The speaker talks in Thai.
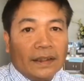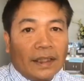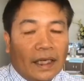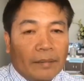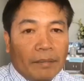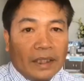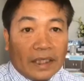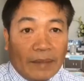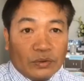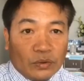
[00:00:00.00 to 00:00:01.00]
ทั้งพฤติ
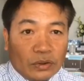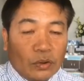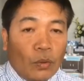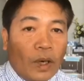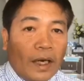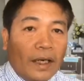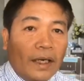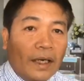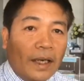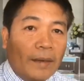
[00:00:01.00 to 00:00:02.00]
กรรมส่วนตัว
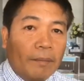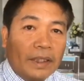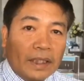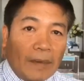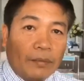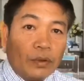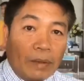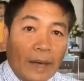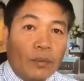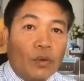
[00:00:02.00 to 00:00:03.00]
และพฤติกรรมโดย
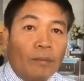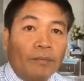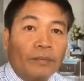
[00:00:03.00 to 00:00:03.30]
ภาพรวม